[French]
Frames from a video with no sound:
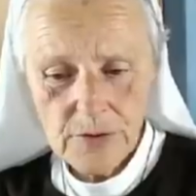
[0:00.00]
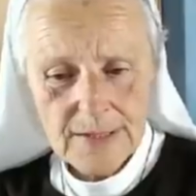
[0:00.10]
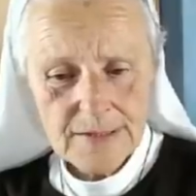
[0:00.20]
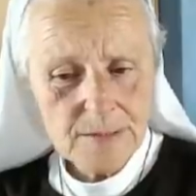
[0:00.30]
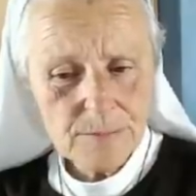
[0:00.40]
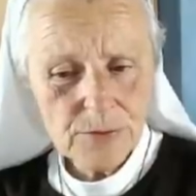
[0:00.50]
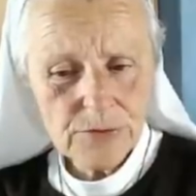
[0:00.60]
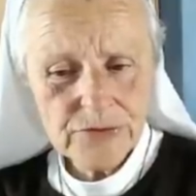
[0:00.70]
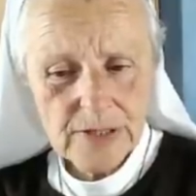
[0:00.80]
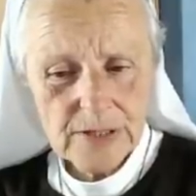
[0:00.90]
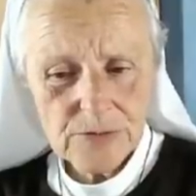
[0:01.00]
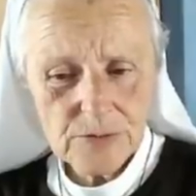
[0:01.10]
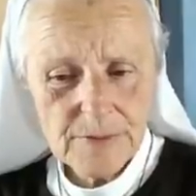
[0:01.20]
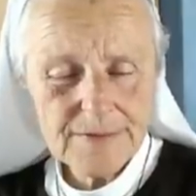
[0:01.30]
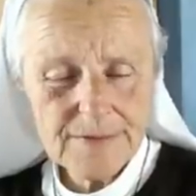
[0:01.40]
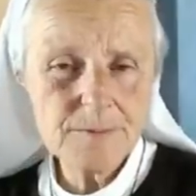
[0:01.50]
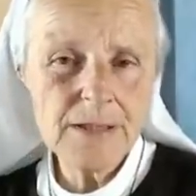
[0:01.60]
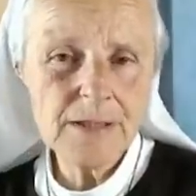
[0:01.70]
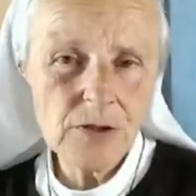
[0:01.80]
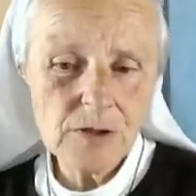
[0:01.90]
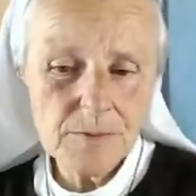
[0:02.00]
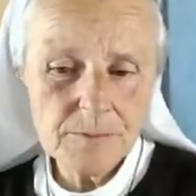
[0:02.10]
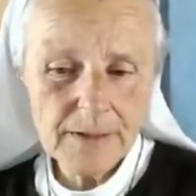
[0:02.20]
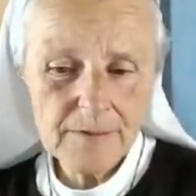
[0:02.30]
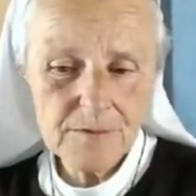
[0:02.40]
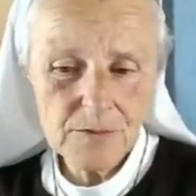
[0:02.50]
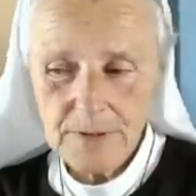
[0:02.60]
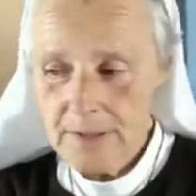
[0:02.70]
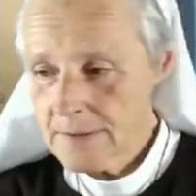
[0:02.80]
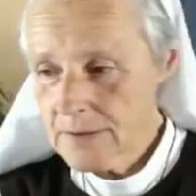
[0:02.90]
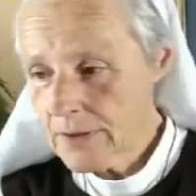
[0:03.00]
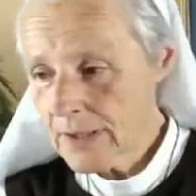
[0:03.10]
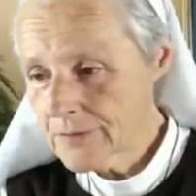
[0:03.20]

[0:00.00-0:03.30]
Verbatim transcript: de Montfort. J'aime beaucoup celle de Maximilien Kolb, par exemple.